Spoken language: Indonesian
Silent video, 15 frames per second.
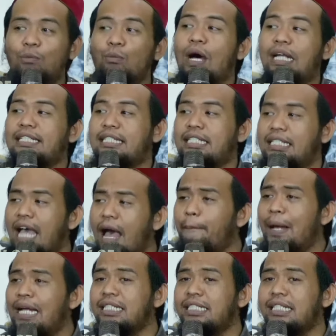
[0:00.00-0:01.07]
Buat
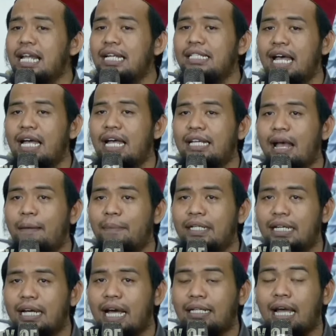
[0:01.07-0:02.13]
siapa saja yang
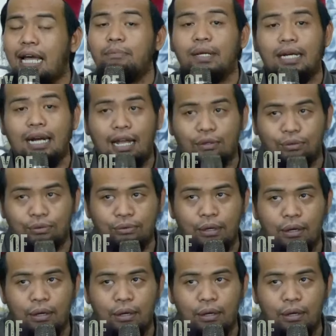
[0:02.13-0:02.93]
mendengarkan berlaku.